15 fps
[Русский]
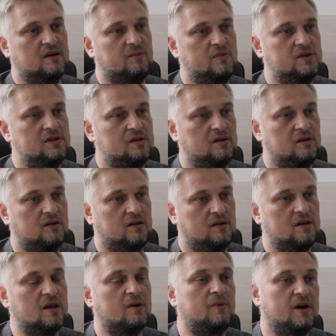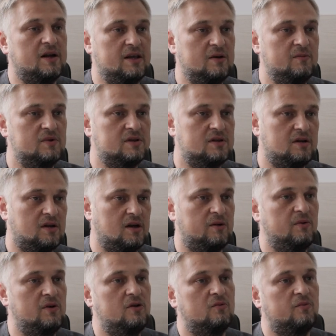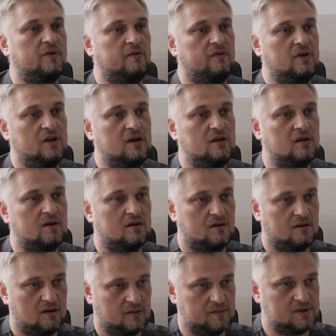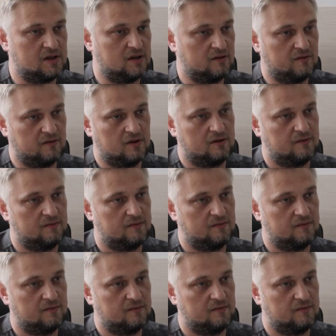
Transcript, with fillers: на мысль о необходимости как минимум проведения обследования.